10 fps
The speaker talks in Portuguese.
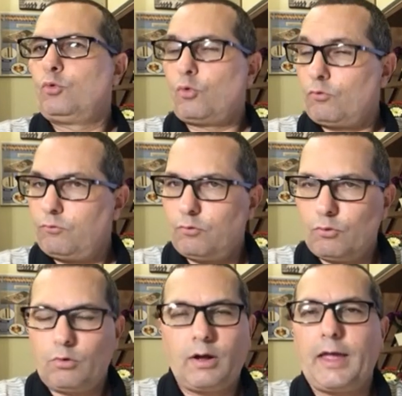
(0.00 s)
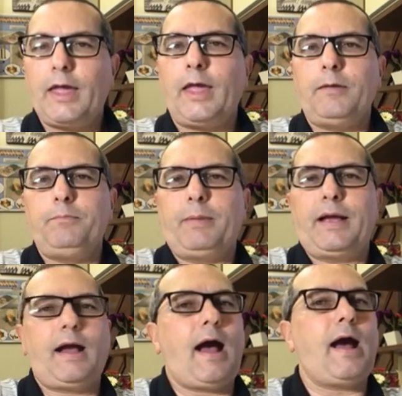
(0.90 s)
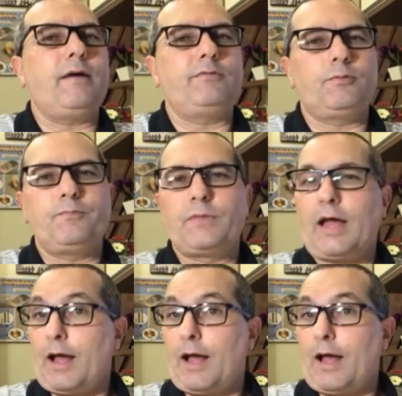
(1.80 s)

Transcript: o louvor é impecável,